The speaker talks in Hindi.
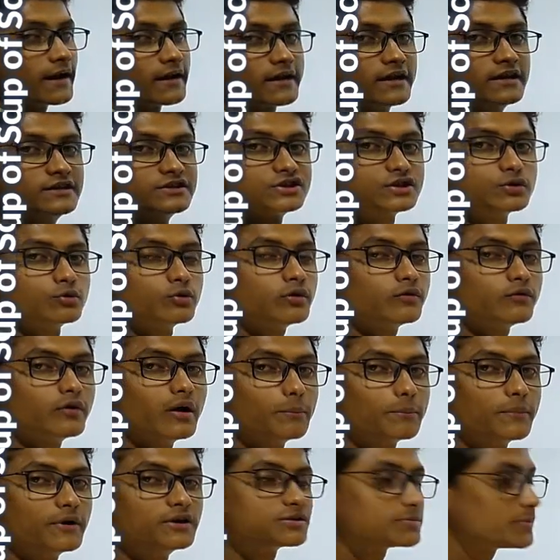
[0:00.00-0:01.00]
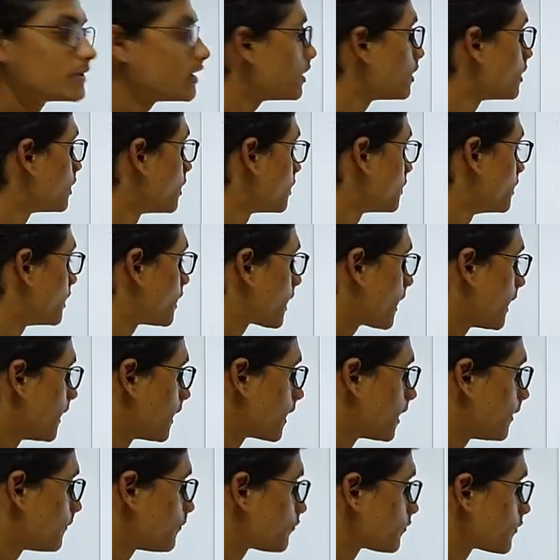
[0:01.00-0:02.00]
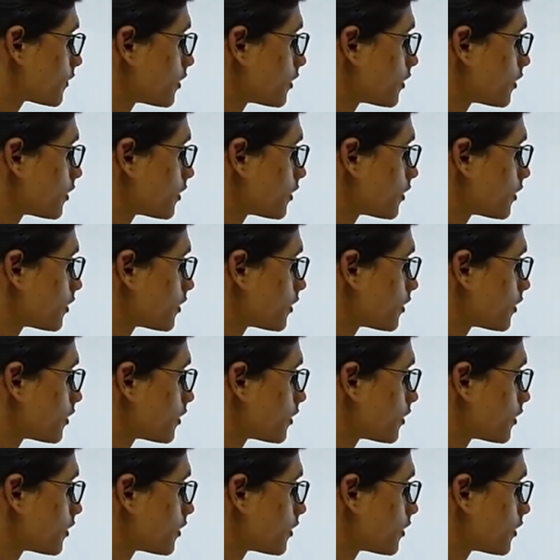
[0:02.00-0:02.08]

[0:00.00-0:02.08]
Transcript: लाइन खींची हुई वेब पेज पे दिखाएगा